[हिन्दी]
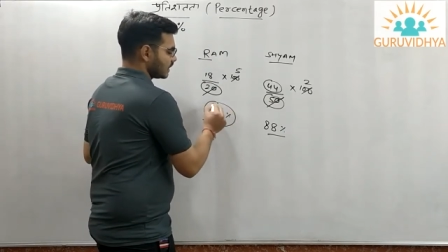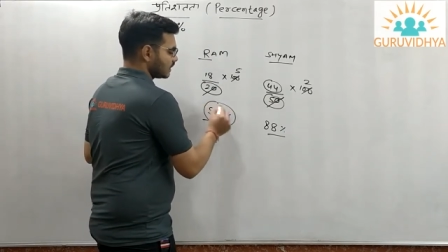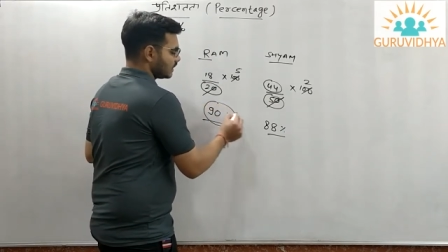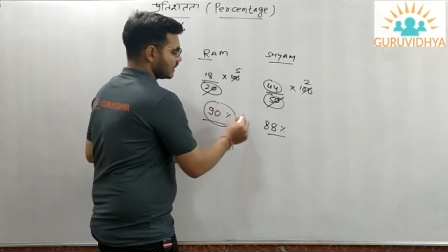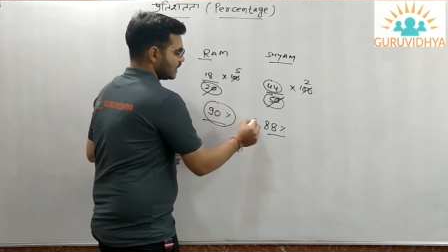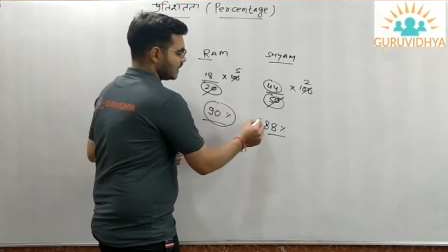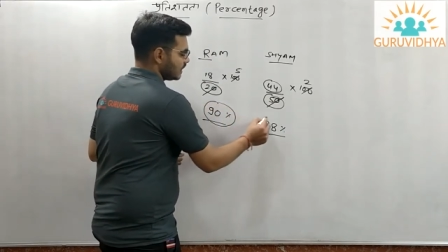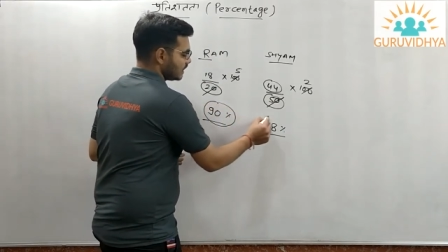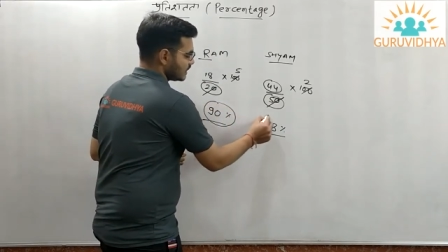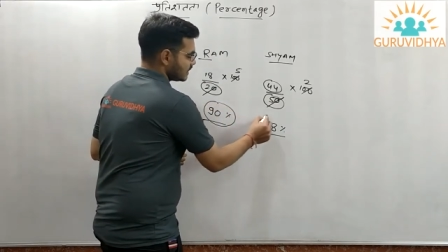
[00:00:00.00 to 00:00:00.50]

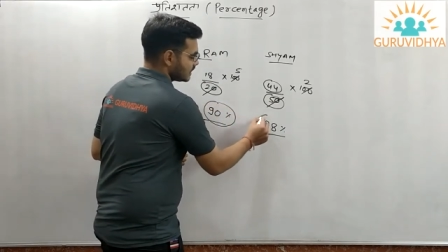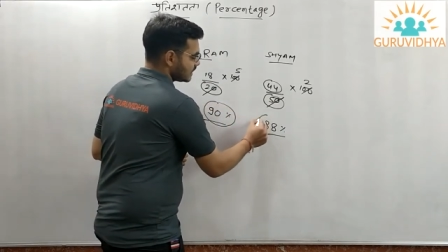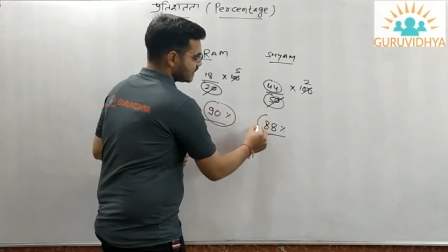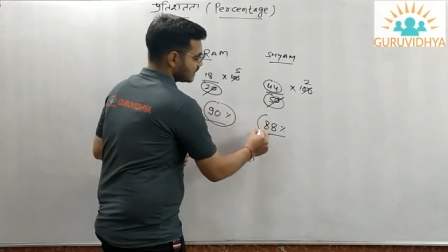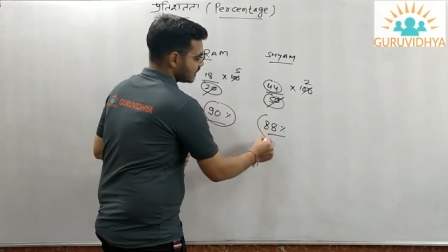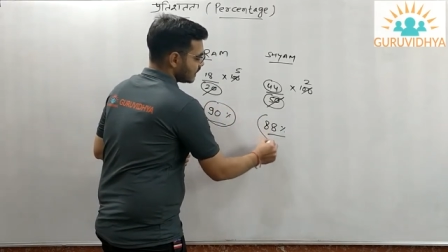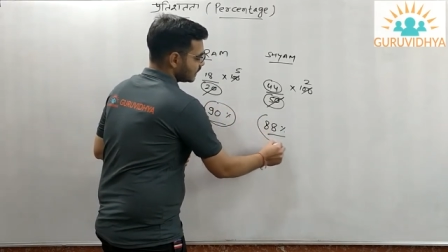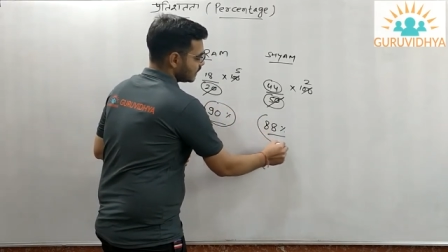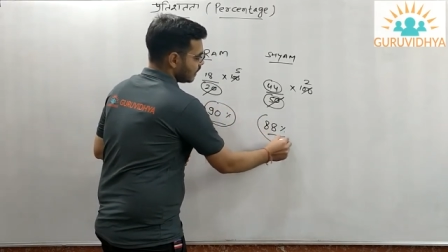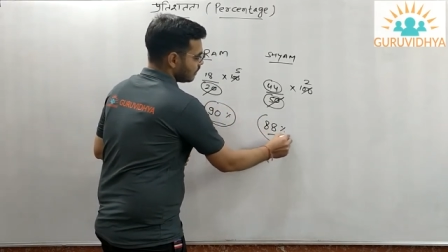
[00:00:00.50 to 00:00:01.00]
सकते हैं किसे
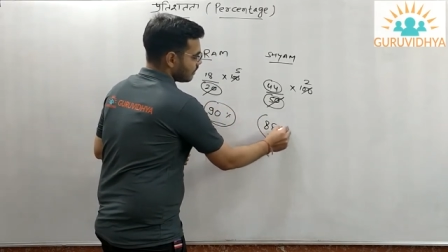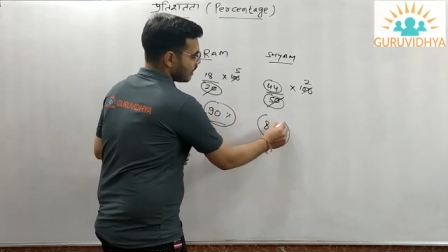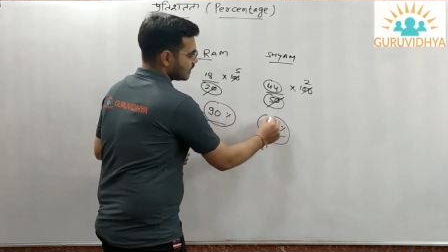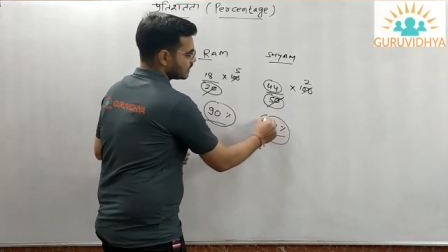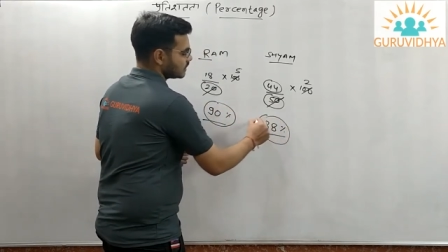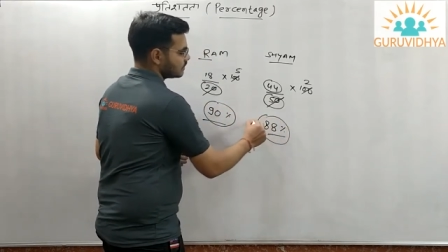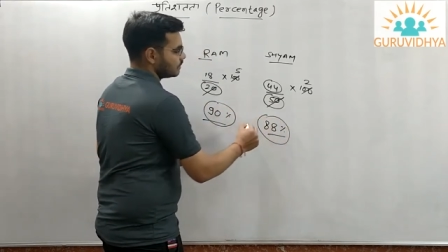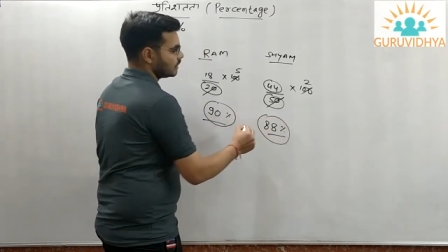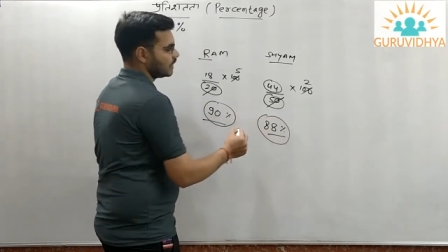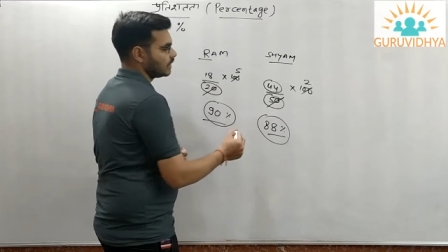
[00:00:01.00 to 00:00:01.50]
ज्यादा
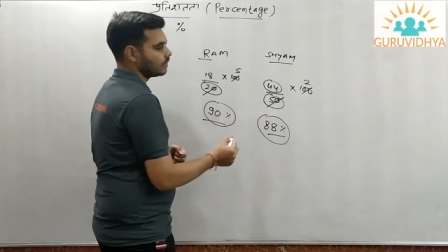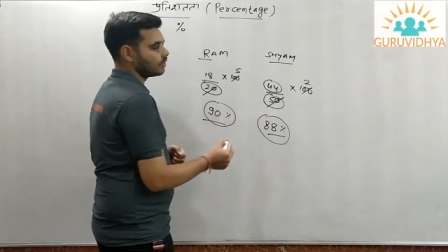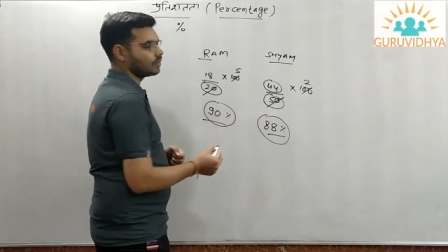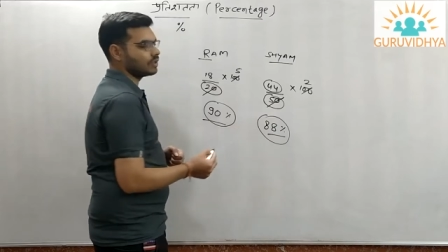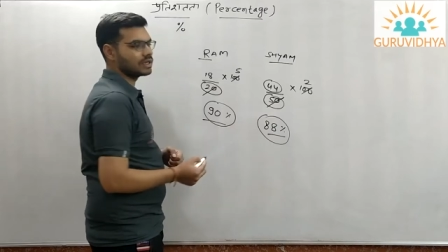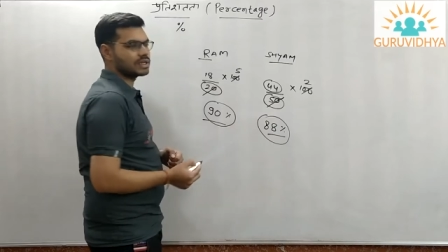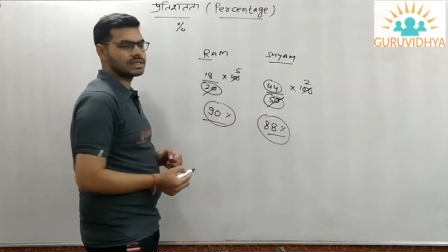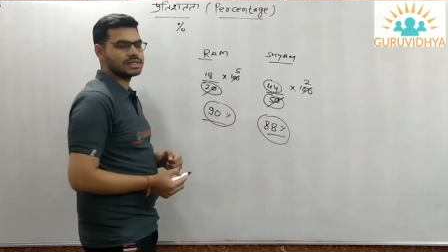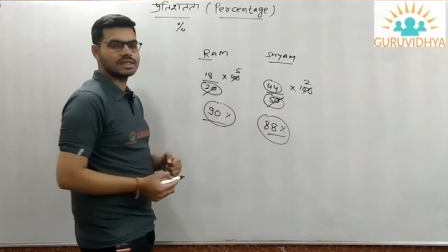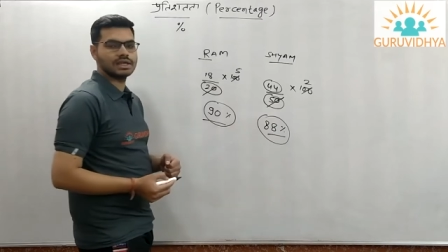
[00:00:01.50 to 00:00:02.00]
मार्क्स मिले
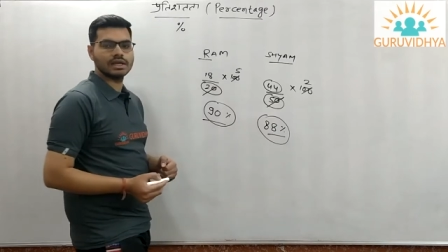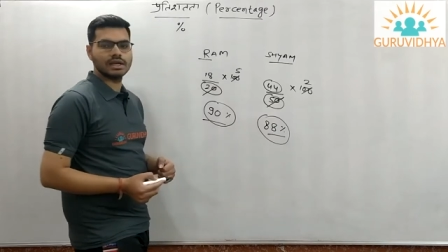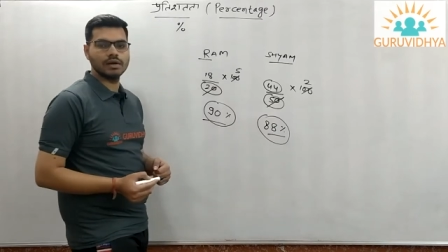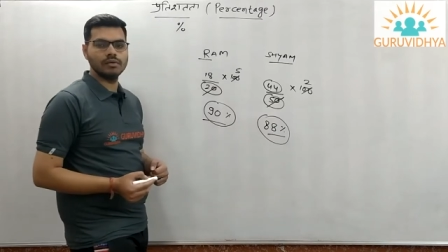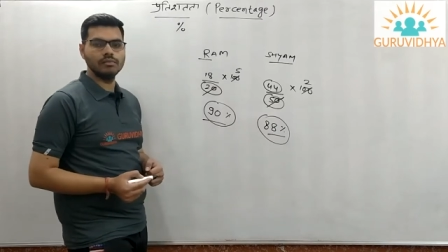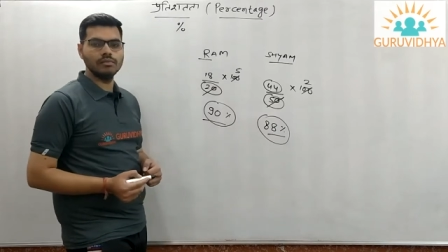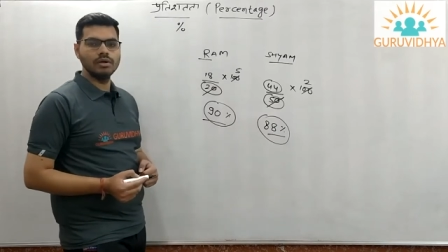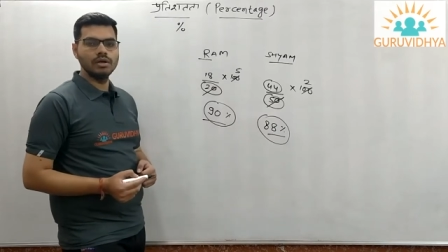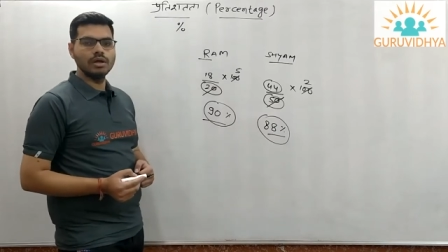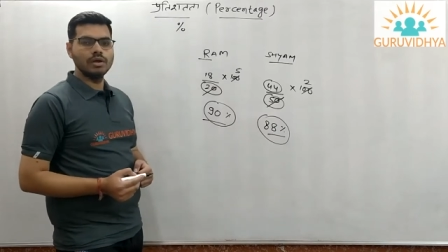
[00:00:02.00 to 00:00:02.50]
और किसे
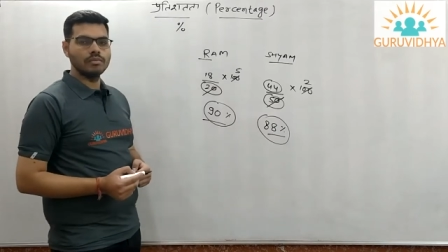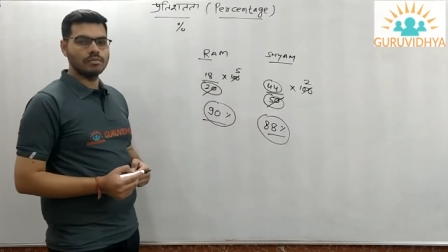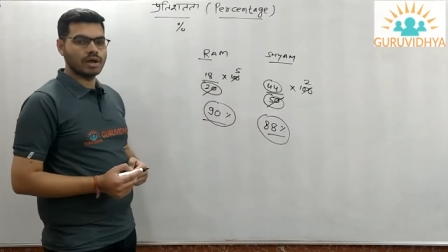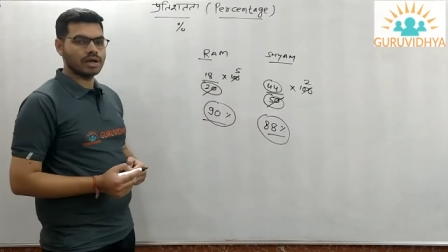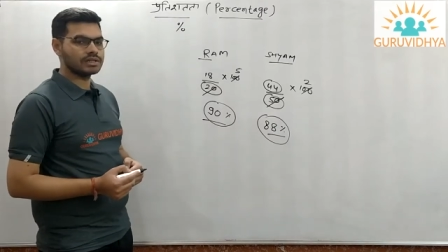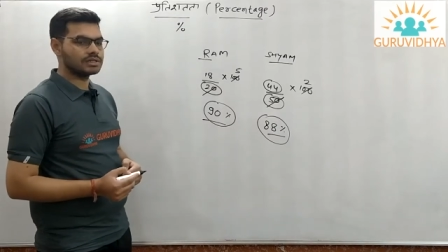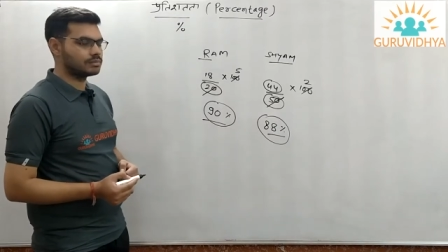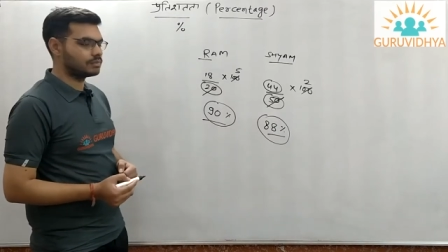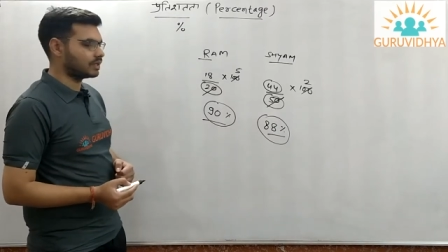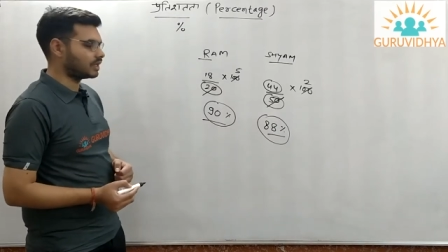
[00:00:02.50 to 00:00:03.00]
कम
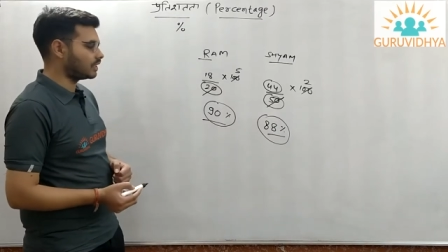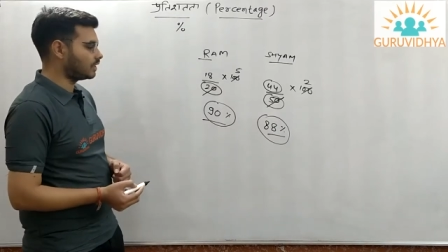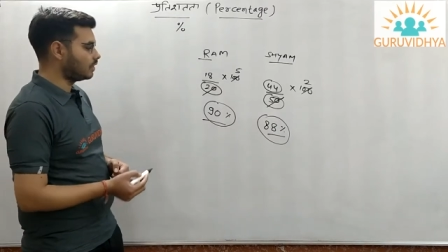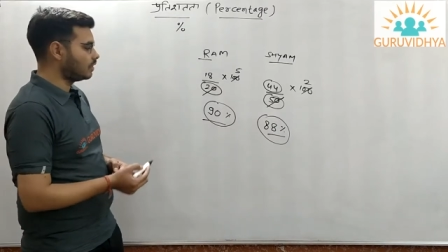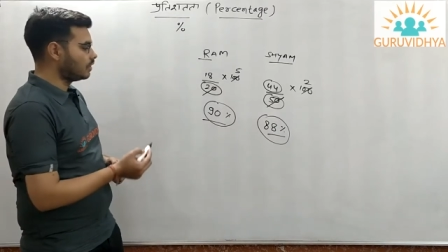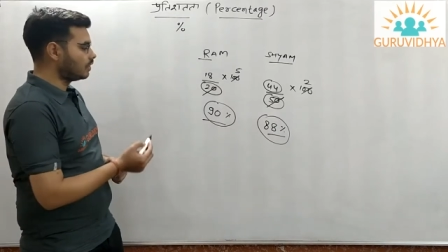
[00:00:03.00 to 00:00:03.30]
मार्क्स मिले